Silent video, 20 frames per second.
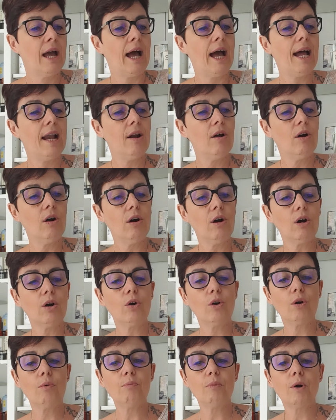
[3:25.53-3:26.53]
Alors,
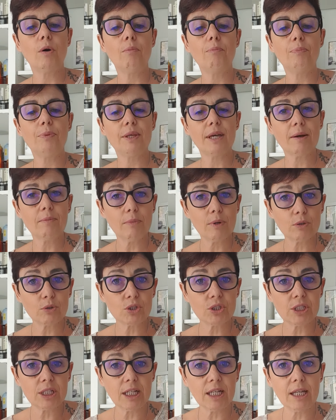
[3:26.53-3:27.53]
comment bien
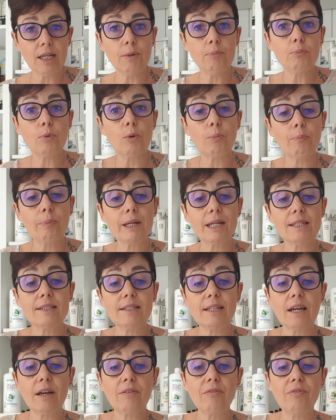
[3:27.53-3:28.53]
manger pour
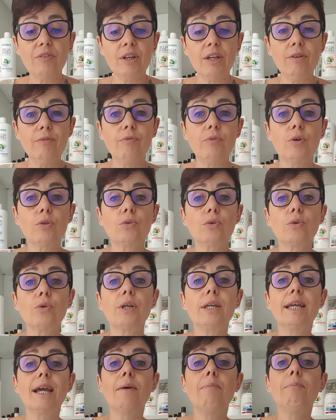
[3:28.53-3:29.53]
préserver votre
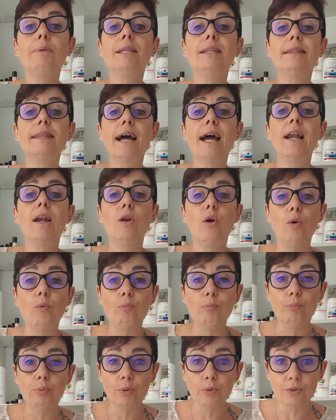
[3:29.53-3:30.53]
capitale
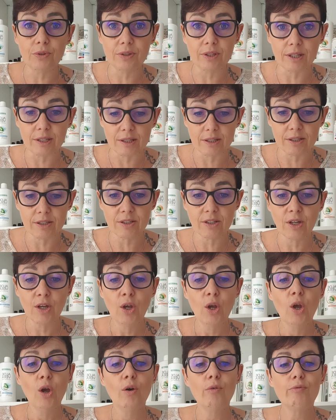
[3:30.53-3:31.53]
beauté
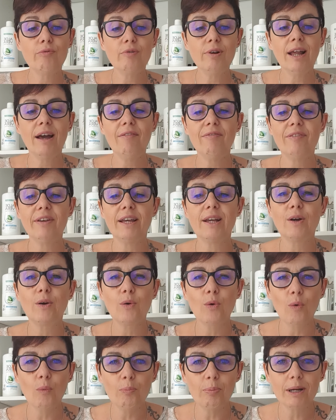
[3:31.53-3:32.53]
Vous l'avez
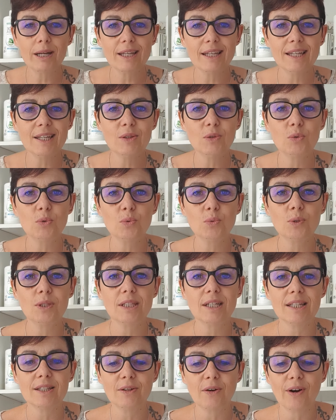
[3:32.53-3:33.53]
compris,
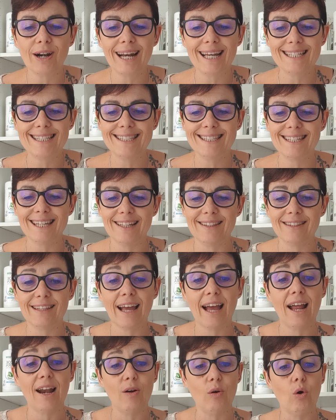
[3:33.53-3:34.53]
tout est dans l'assiette.
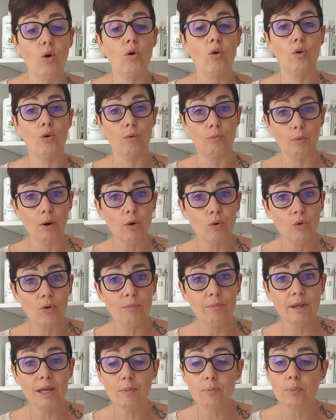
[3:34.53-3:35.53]
Alors, comment
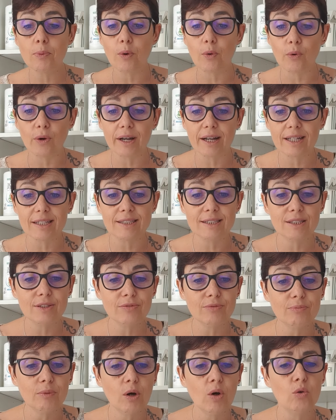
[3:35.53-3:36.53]
gommer
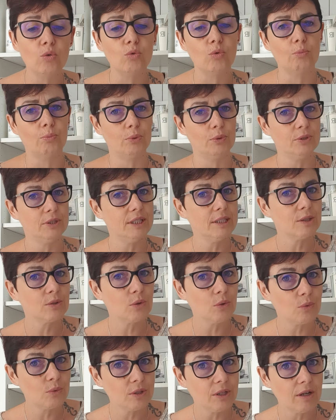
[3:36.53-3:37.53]
progressivement nos petites
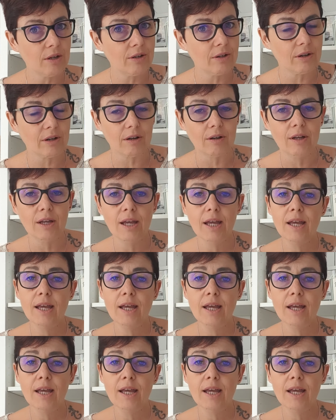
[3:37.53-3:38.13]
rondeurs